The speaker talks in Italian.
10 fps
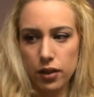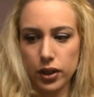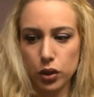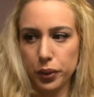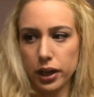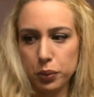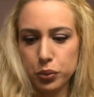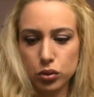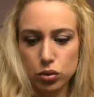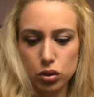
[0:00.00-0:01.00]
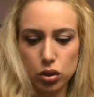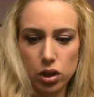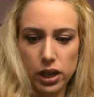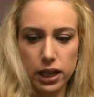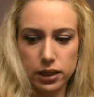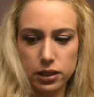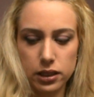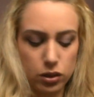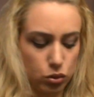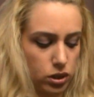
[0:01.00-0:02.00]
vado per l'appunto
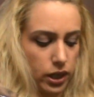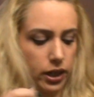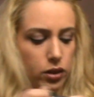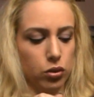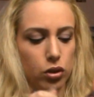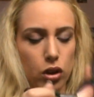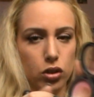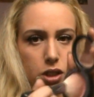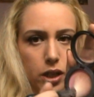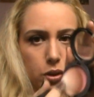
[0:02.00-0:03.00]
ad usare un rosa.